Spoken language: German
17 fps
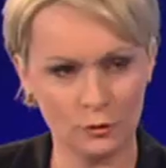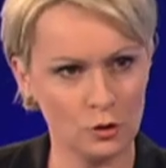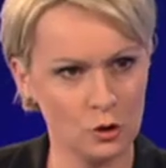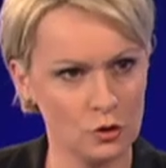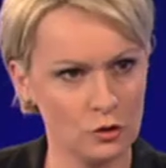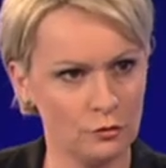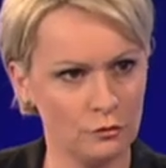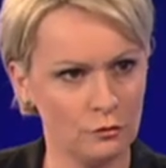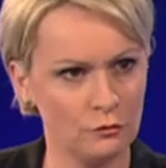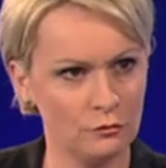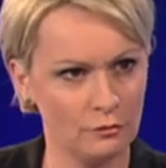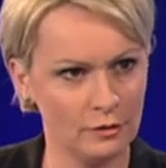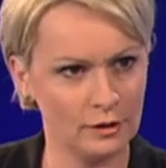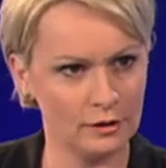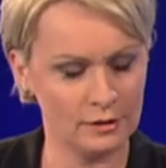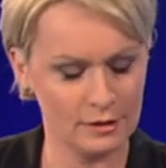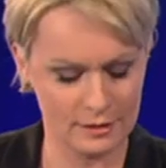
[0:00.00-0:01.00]
und die Schöffen
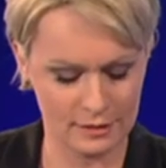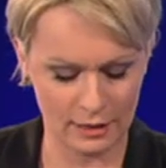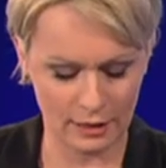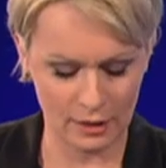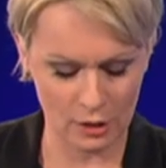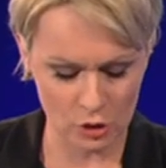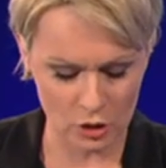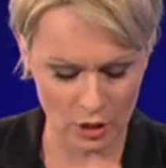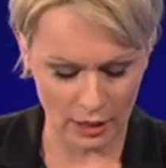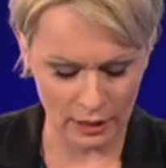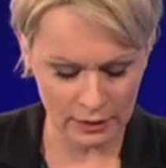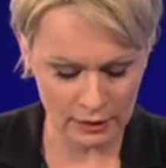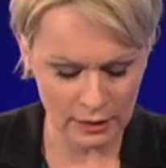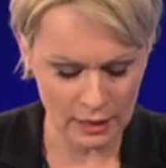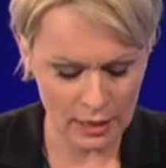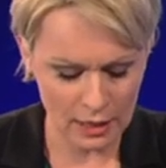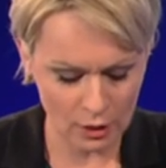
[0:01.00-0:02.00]
werden das dann
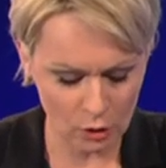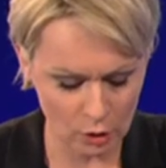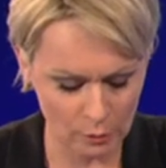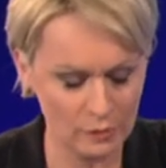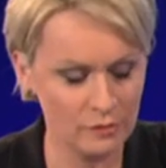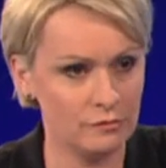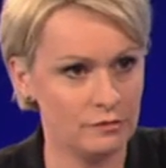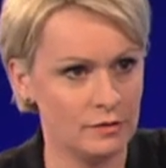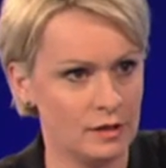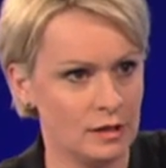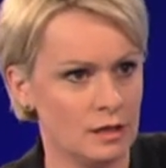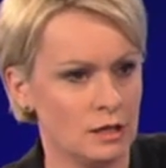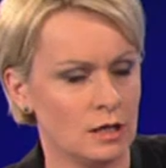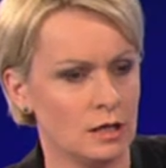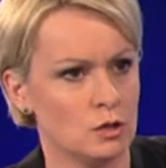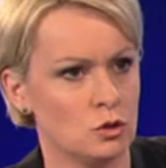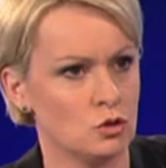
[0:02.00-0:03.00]
entscheiden. So Kommen wir
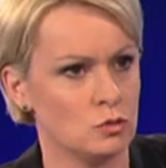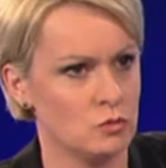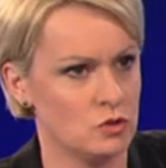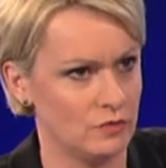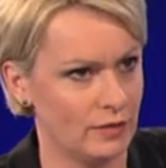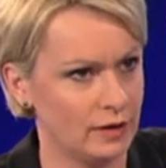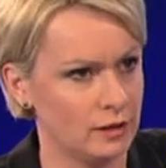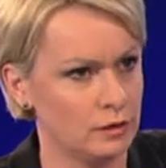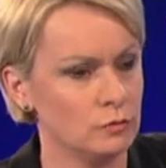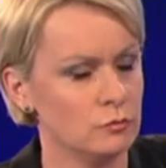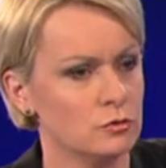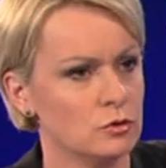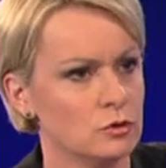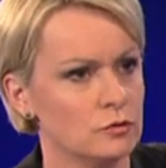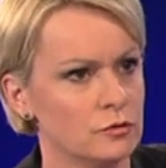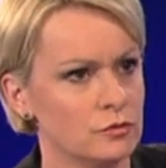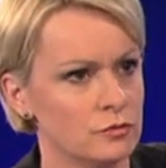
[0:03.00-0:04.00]
äh, zum zweiten
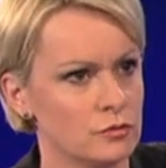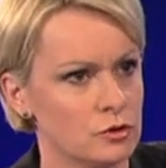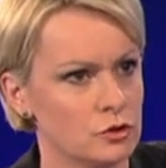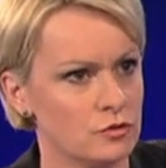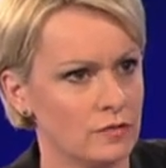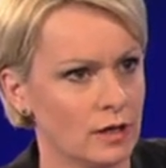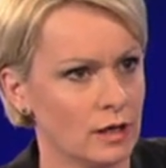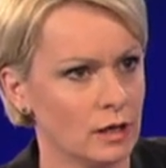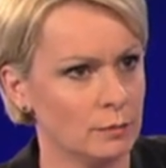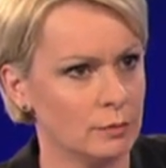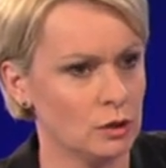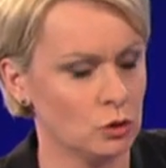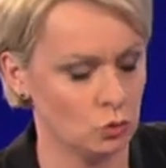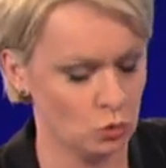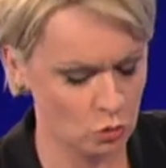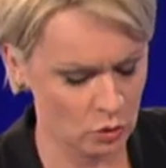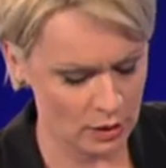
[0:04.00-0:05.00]
Vorwurf, schwerer
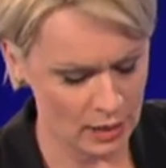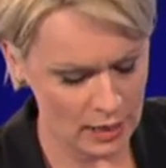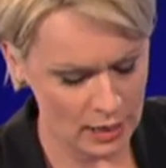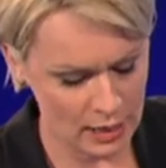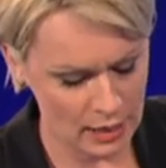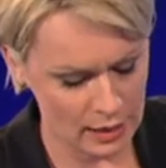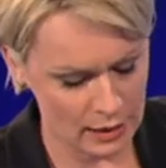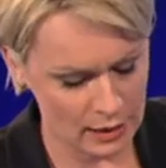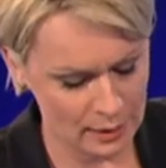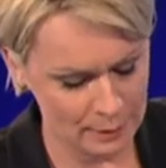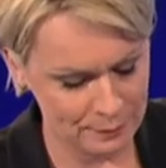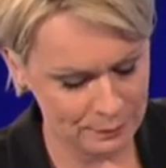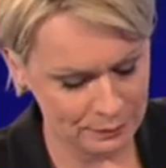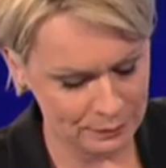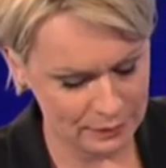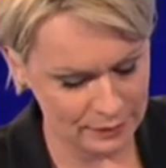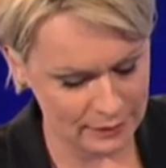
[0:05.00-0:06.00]
Betrug.
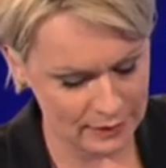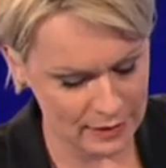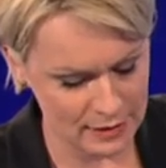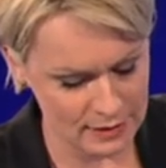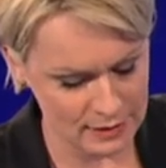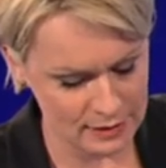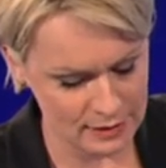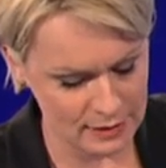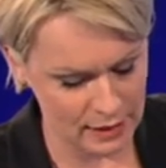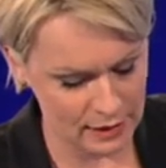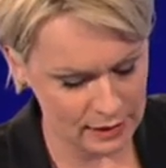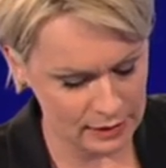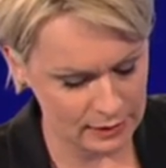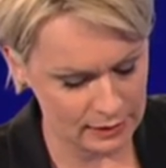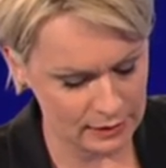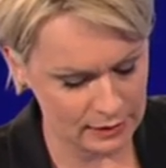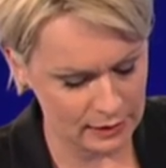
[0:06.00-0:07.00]
Ähm, das
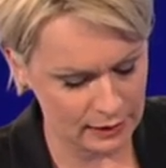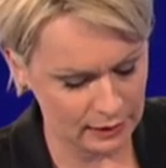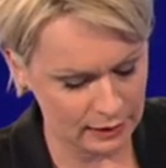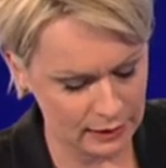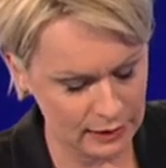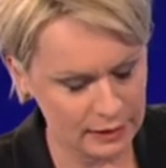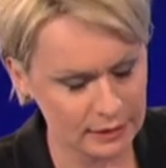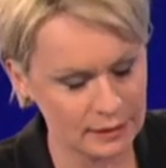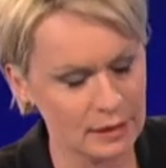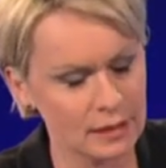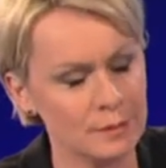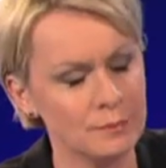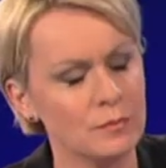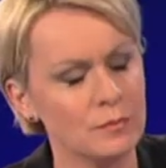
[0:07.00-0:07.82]
sagt der Richter